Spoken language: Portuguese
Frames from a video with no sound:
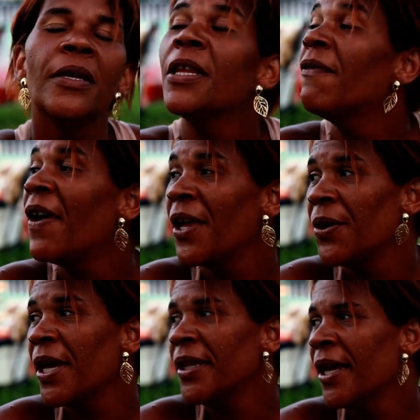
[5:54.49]
Tava eu
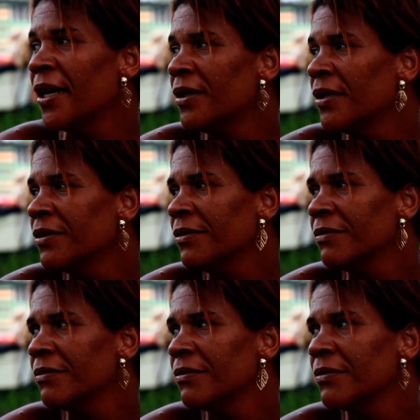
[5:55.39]
e a Deta,
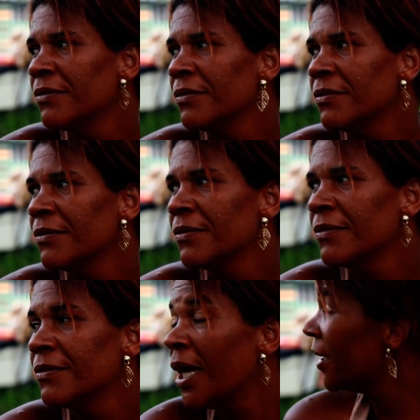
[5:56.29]

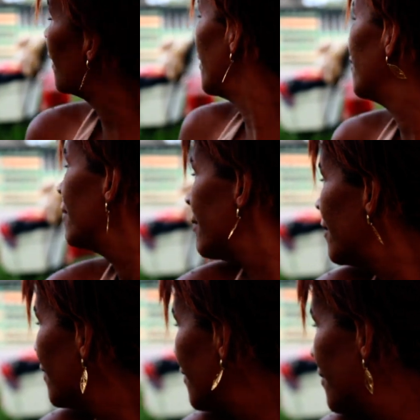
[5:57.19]
aqui,
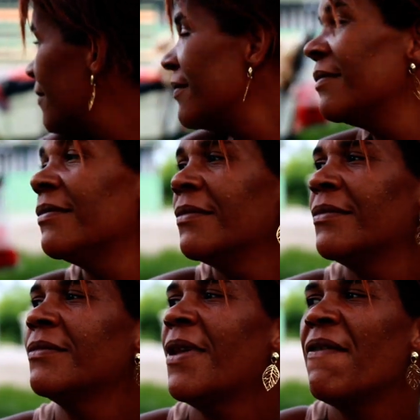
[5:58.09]

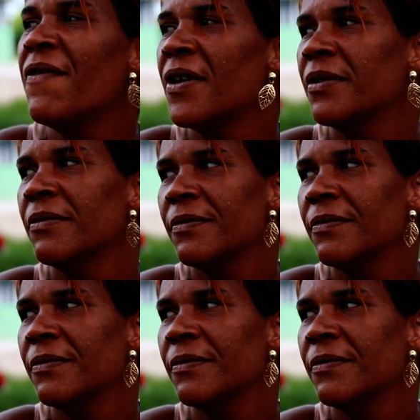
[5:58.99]
na van.